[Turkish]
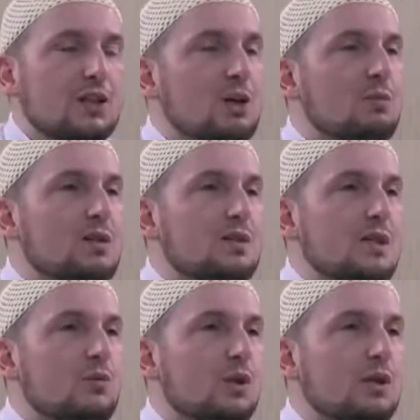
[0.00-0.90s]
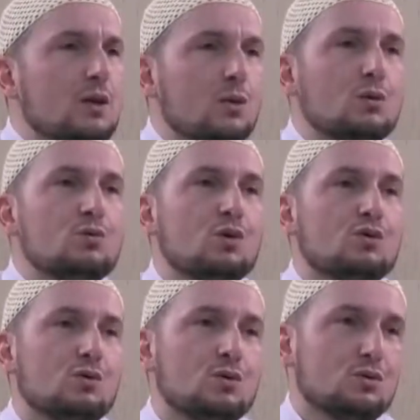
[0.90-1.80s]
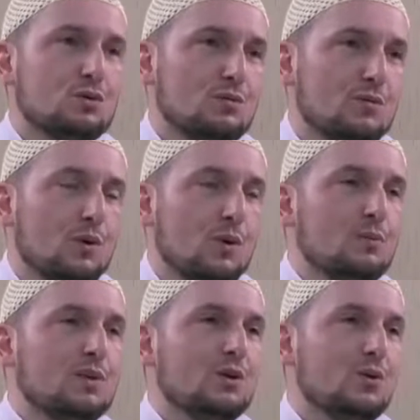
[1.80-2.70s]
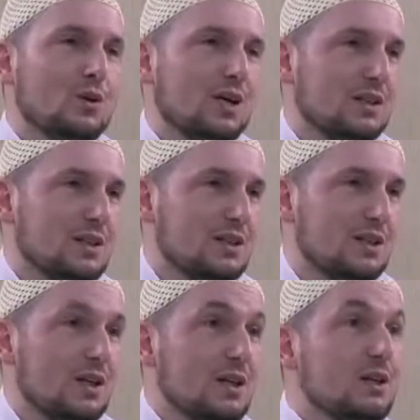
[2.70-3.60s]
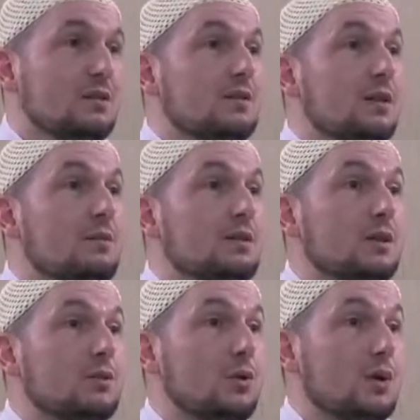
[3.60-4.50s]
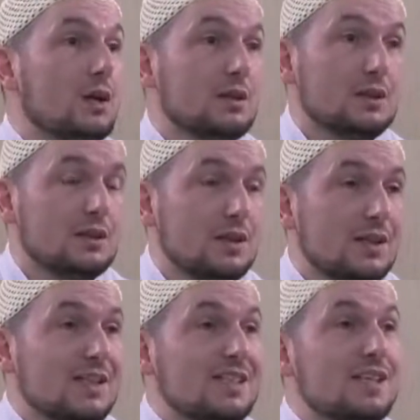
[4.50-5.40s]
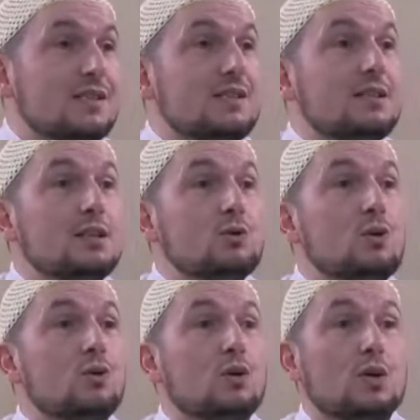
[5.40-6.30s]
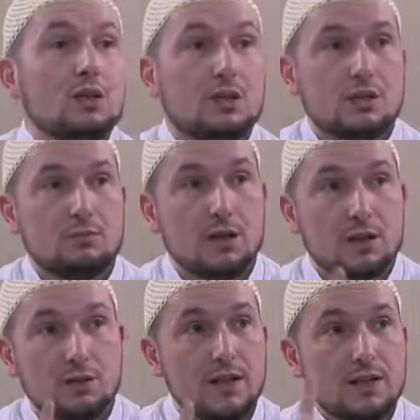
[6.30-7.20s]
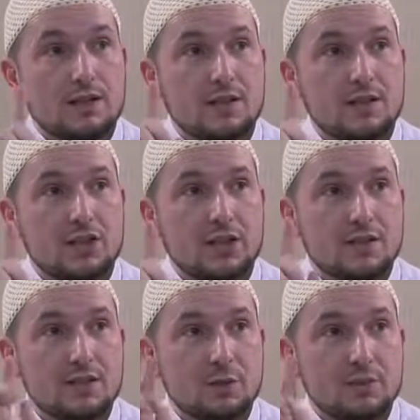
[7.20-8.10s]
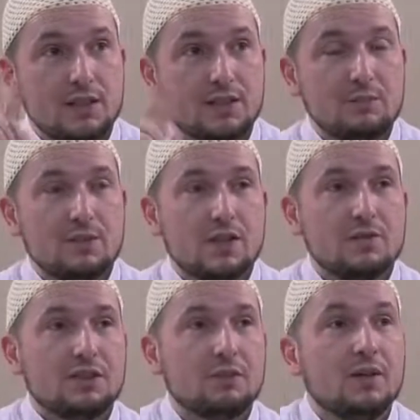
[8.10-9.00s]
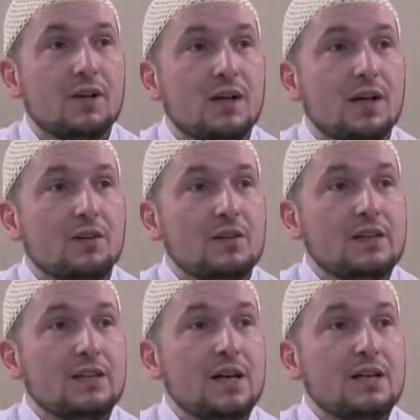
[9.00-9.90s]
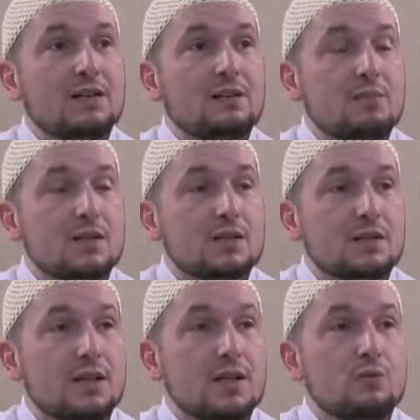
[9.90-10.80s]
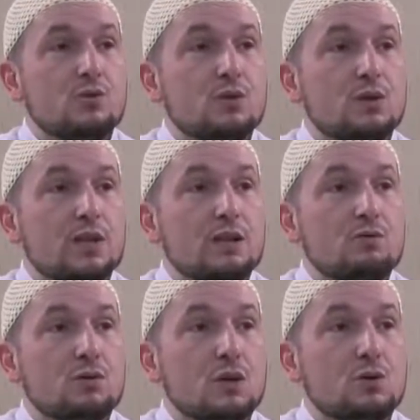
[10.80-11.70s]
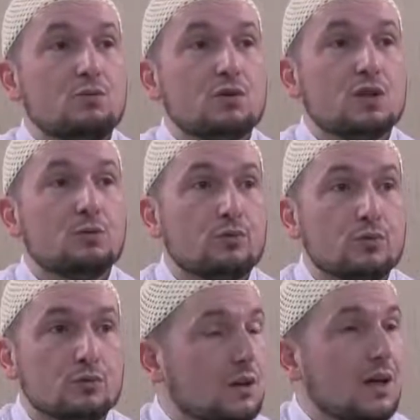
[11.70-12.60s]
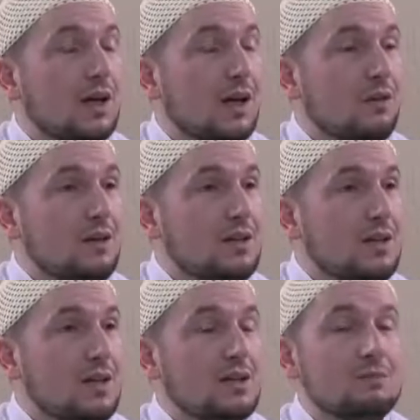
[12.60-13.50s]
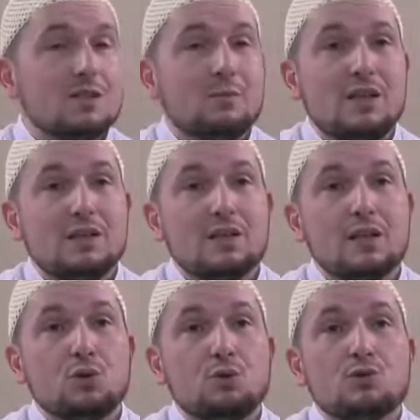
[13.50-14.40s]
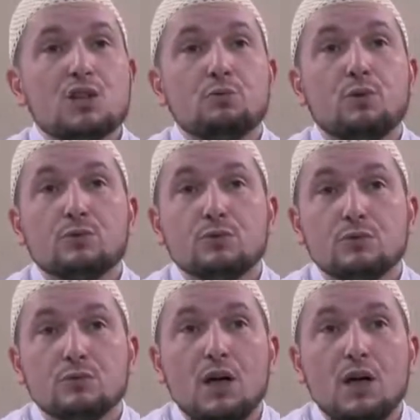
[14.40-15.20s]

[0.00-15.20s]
İmanı zayıf olanlara ölüm çok soğuktur. Ölümden korkarlar. Yalnız kalmaktan korkarlar. Sessizlikten çok korkarlar. Bak herkes kendini çek etsin. Şimdi iki tane misal vereceğim. Eve girer girmez televizyon, televizyon açıyor musun açmıyor musun? Eve girer girmez bilgisayarı açıyor musun açmıyor musun?